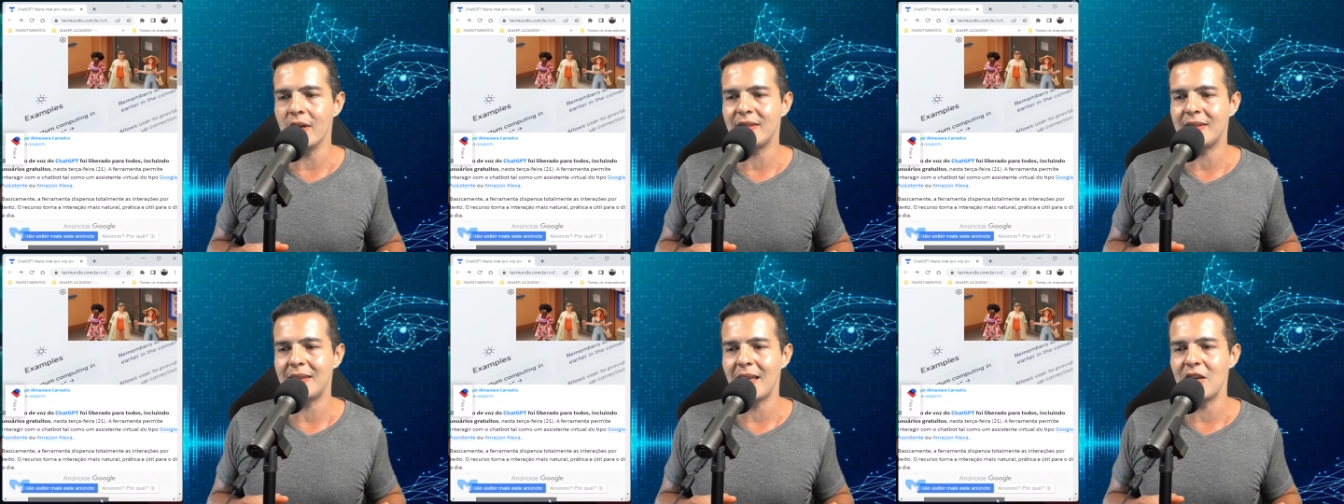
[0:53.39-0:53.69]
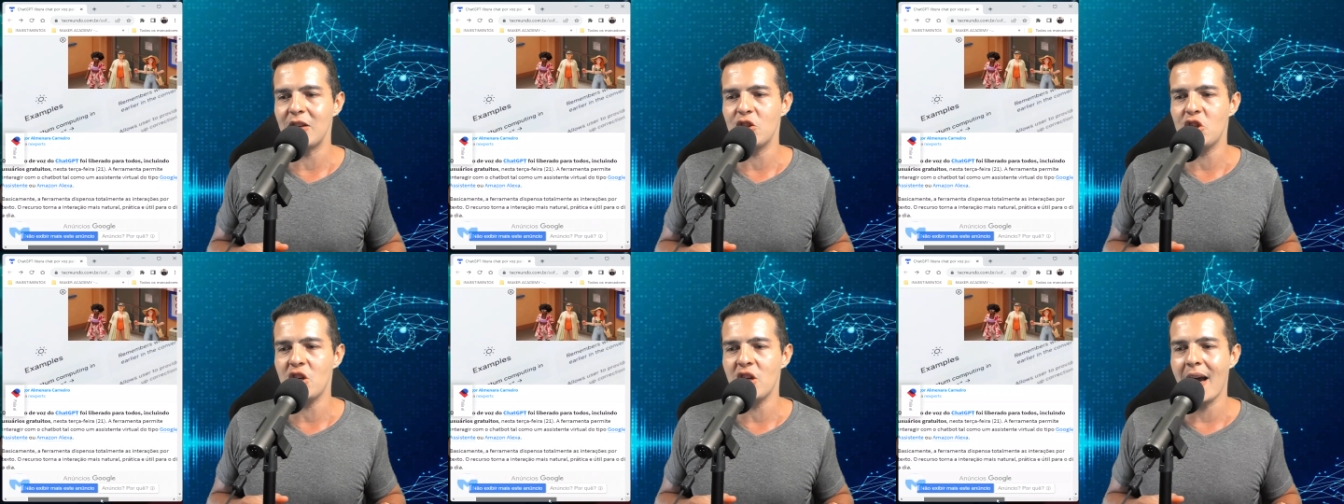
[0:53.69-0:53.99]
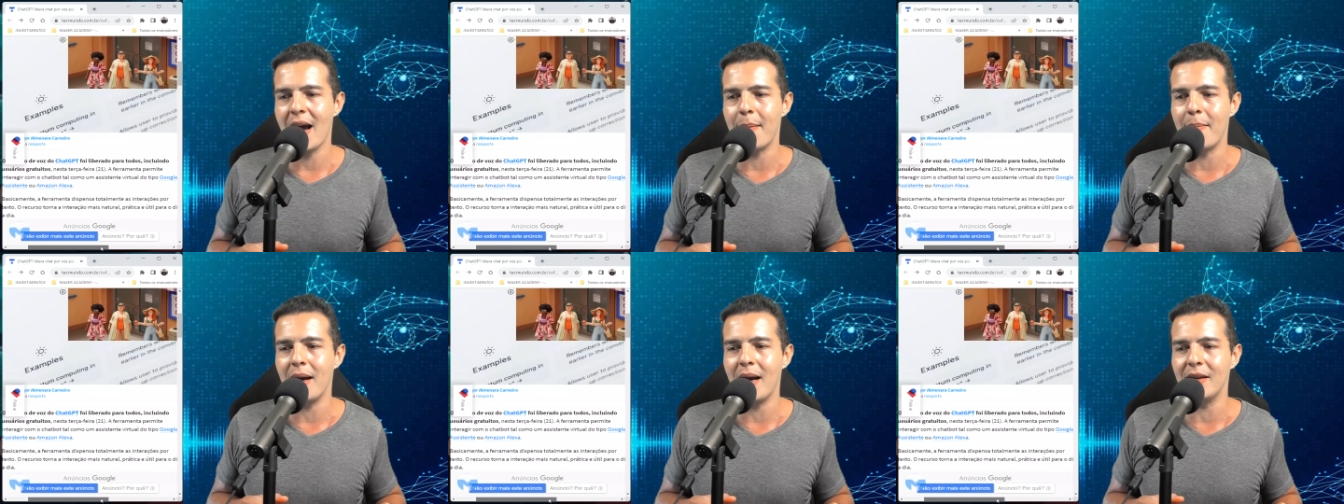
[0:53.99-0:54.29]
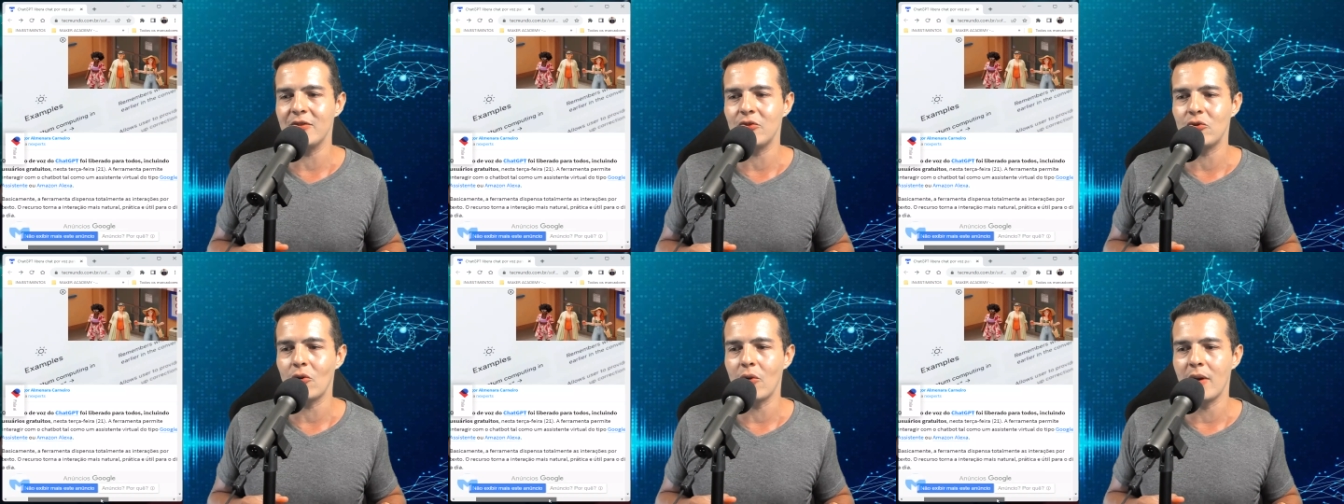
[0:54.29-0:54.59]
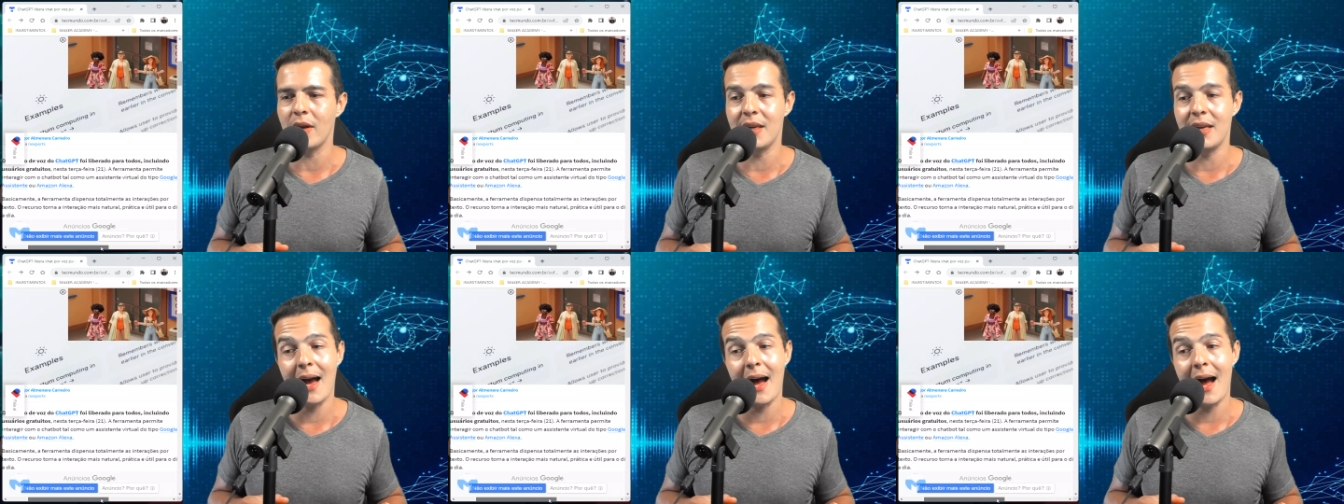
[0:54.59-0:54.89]
Assistente e a Amazon,
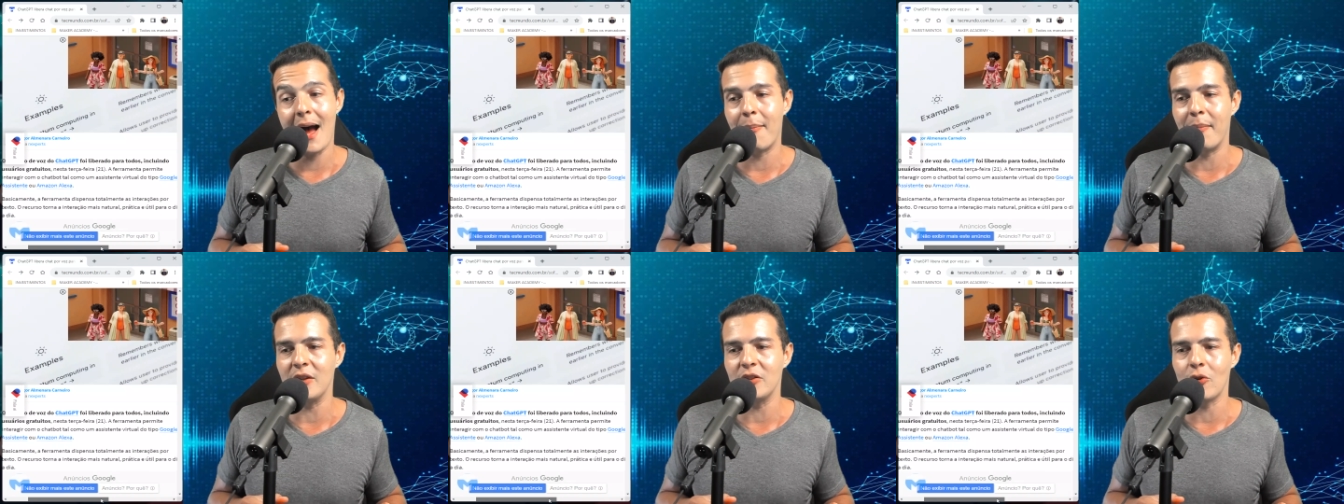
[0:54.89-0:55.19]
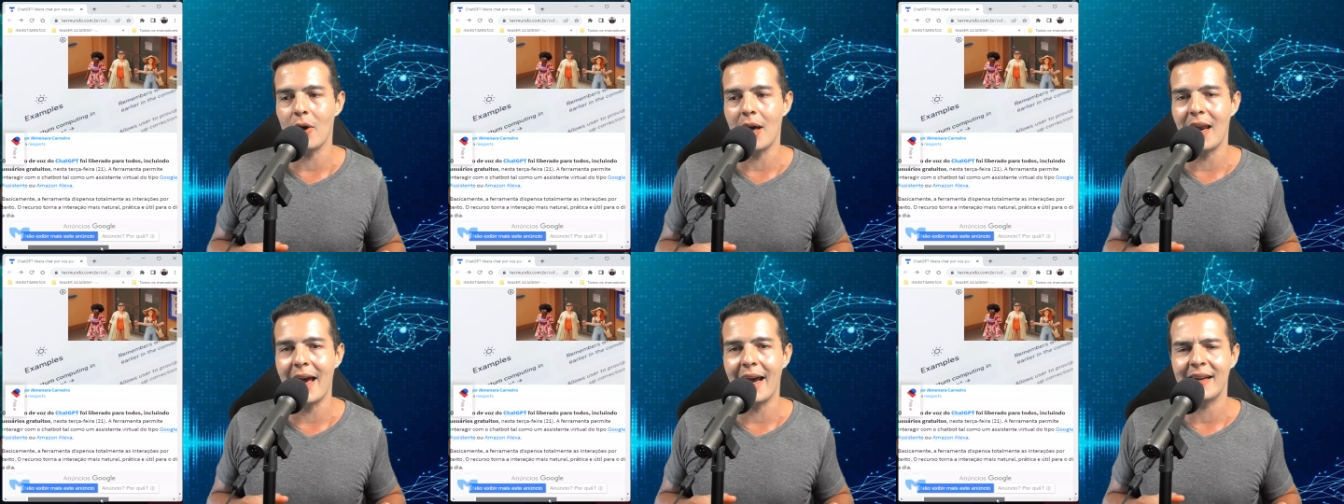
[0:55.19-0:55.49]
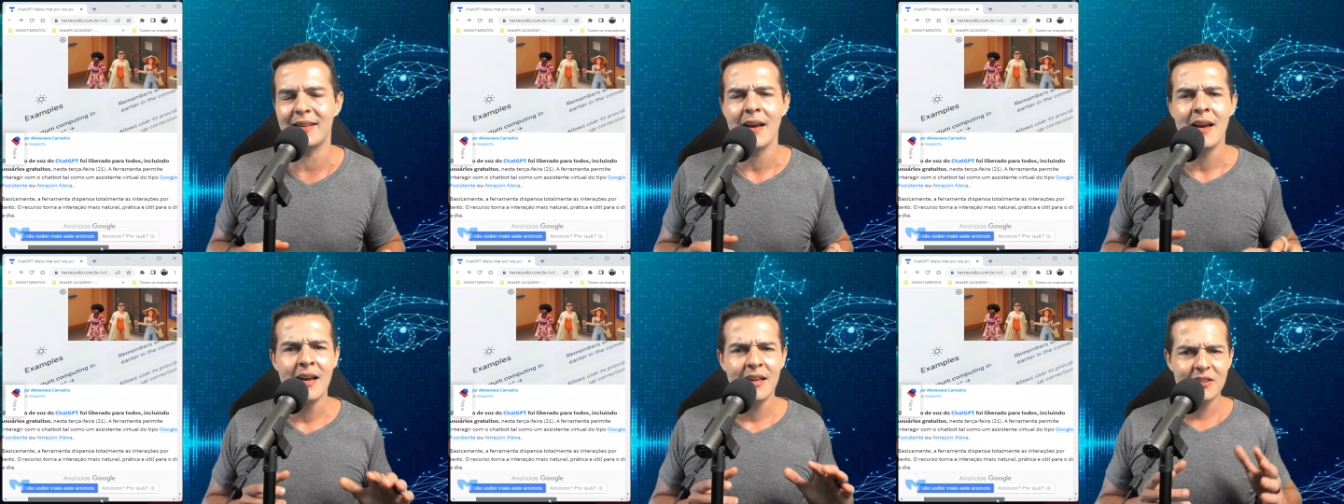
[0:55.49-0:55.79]
e a Amazon Alexa.